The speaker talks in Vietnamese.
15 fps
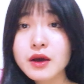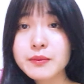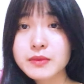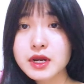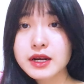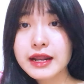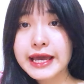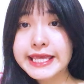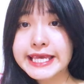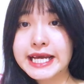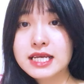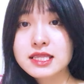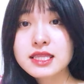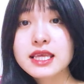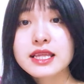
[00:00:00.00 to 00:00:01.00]
Mình đã
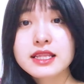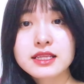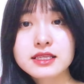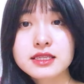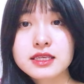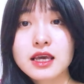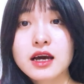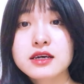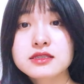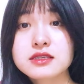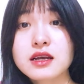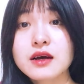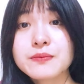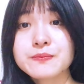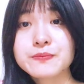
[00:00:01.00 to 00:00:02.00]
nhắn tin cho
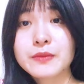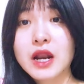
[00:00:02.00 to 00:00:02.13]
shop